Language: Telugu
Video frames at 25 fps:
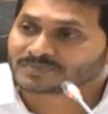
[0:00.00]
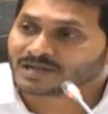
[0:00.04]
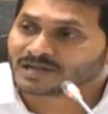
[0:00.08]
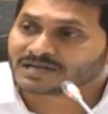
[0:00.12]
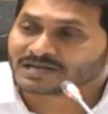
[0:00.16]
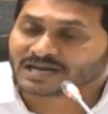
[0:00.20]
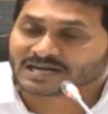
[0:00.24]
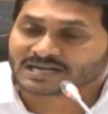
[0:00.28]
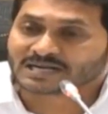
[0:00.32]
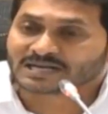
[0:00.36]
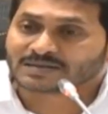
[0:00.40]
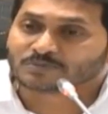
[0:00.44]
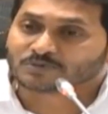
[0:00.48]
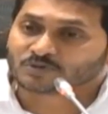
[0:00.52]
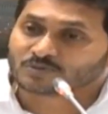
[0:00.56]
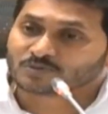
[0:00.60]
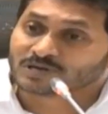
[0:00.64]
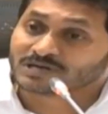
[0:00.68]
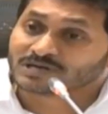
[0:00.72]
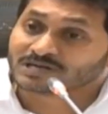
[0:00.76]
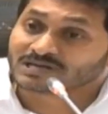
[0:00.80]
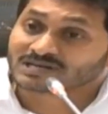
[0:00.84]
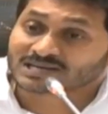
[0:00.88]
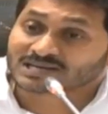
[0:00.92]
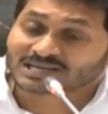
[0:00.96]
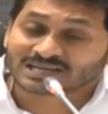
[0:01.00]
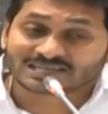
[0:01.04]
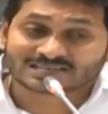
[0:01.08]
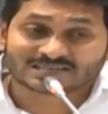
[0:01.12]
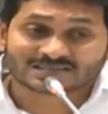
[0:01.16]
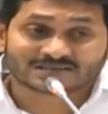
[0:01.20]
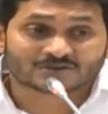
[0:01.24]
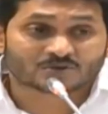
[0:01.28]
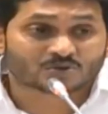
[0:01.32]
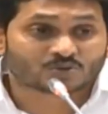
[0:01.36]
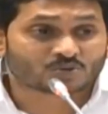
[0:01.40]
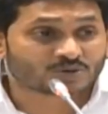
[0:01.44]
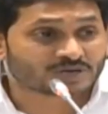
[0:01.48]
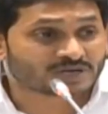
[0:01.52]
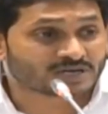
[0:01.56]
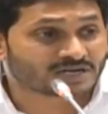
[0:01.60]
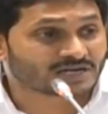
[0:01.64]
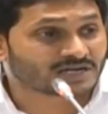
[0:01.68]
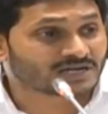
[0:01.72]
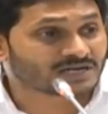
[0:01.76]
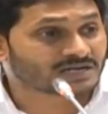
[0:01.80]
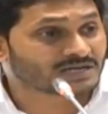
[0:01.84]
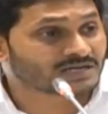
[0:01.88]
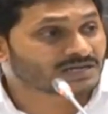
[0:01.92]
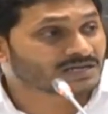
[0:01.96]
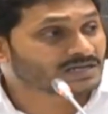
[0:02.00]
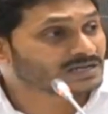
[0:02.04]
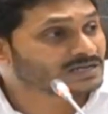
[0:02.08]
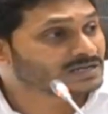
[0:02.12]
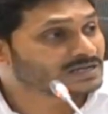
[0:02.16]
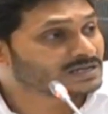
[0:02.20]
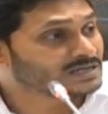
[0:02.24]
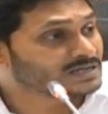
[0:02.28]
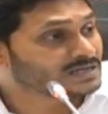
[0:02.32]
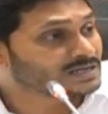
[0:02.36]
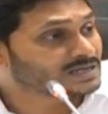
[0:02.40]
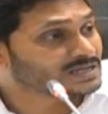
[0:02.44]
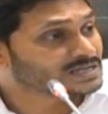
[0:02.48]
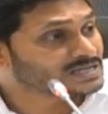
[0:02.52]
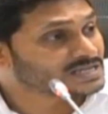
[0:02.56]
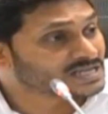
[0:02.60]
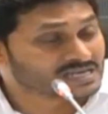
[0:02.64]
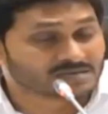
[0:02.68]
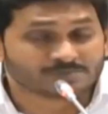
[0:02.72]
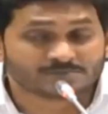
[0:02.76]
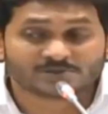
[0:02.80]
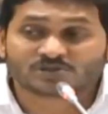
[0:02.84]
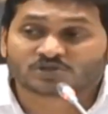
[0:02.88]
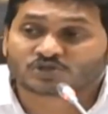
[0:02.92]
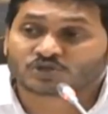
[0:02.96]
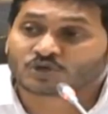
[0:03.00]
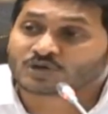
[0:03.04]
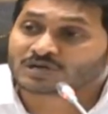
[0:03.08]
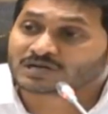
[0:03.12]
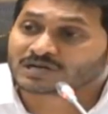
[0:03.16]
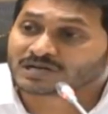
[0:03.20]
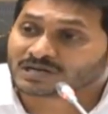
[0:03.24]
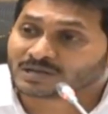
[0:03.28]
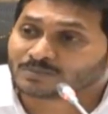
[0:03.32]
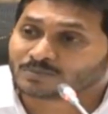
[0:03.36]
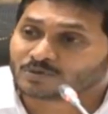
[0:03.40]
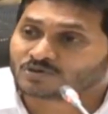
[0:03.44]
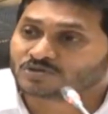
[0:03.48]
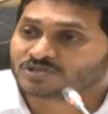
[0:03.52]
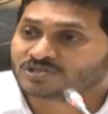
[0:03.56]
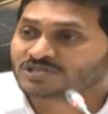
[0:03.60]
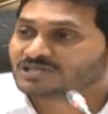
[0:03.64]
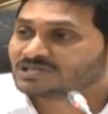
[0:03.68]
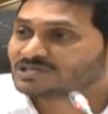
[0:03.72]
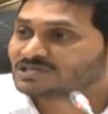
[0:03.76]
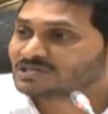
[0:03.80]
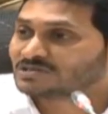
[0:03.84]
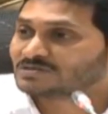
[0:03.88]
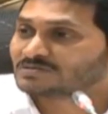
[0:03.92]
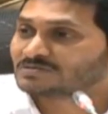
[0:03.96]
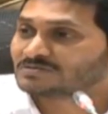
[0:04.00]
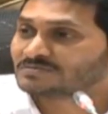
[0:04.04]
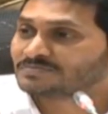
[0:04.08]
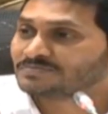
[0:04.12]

అంటే అటెంప్ట్ టు మర్డర్ కేసులు కూడా ఎనిమిది చోట్ల నమోదు చేసినారు